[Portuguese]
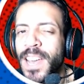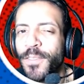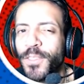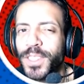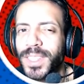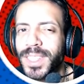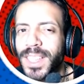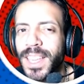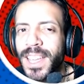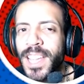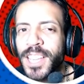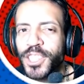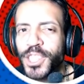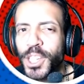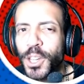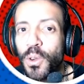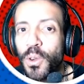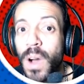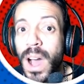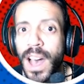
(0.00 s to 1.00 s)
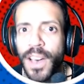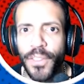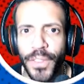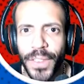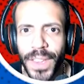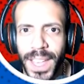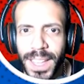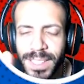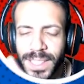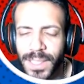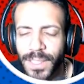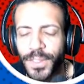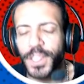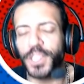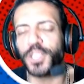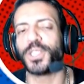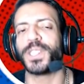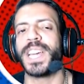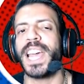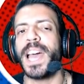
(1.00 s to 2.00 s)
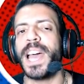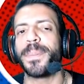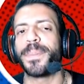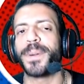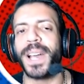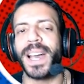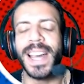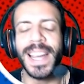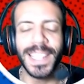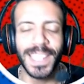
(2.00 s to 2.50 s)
Você chegou a ver esse vídeo na época?